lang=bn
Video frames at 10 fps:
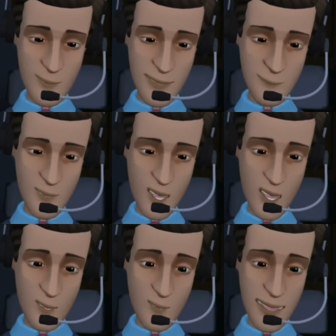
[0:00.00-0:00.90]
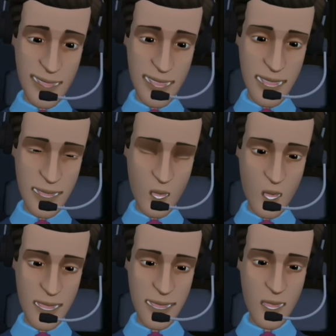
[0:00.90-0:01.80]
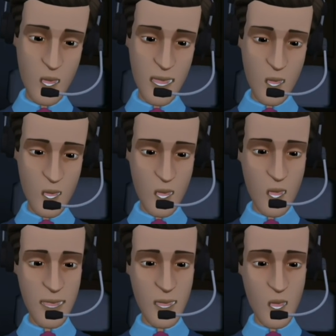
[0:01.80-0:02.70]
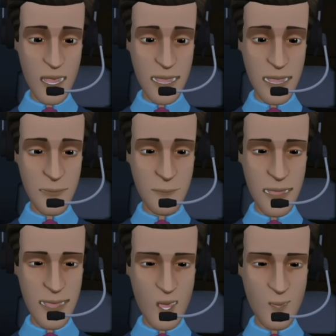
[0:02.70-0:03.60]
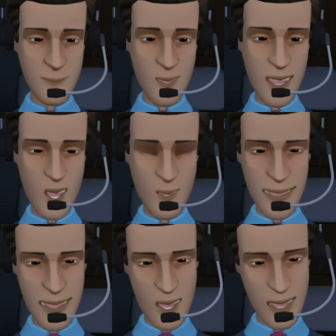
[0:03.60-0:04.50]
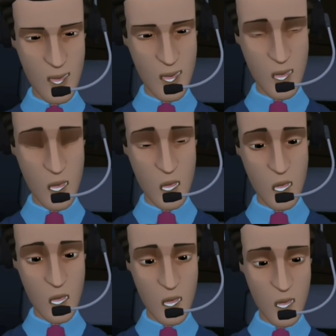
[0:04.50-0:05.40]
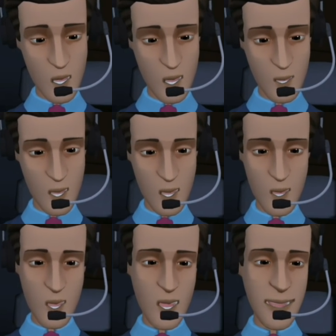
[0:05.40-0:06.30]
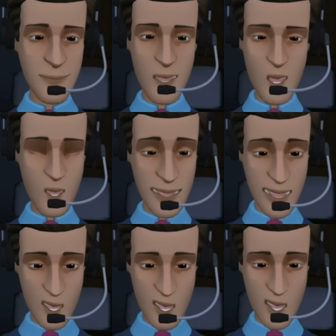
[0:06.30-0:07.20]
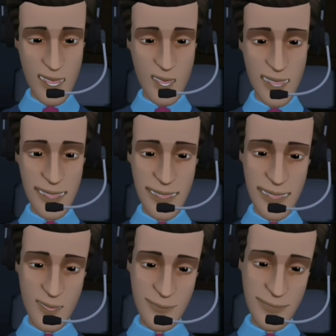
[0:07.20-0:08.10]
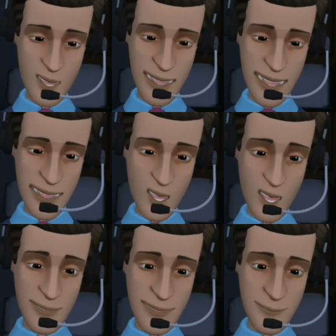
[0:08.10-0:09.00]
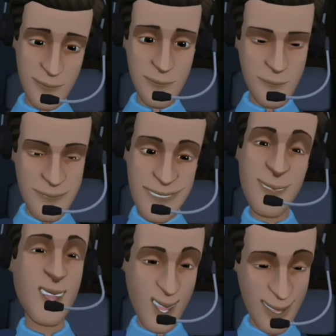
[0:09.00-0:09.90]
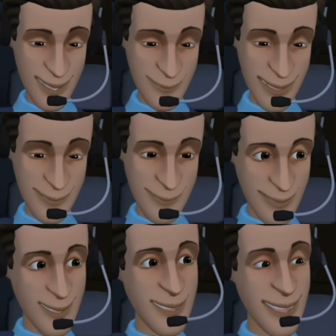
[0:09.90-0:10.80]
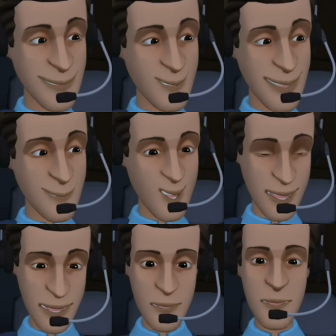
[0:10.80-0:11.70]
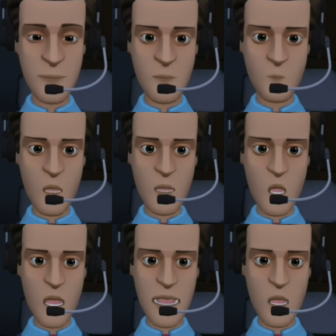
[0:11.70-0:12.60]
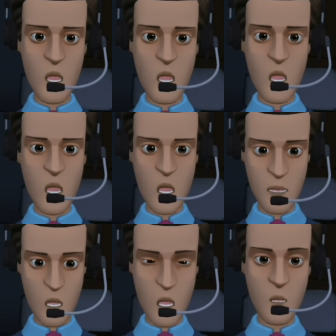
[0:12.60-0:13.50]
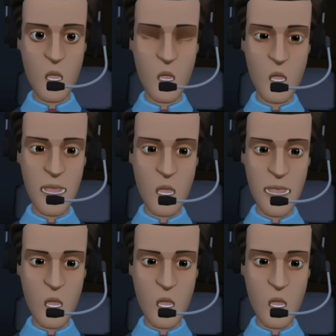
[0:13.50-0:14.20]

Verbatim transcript: আচ্ছা আইএফএতে তো ইস্টবেঙ্গলের নাম রেজিস্টার্ড হয়ে গেছে এটা হয়তো আপনারা সবাই জানেন শ্রী সিমেন্ট ইস্টবেঙ্গল ফাউন্ডেশন অনেক সোশ্যাল মিডিয়া বা অনেক ইউটিউব চ্যানেল দেখলাম যে ক্যাপশনটায় লিখেছে যে আইএফএতে ইস্টবেঙ্গলের নাম চেঞ্জ হলো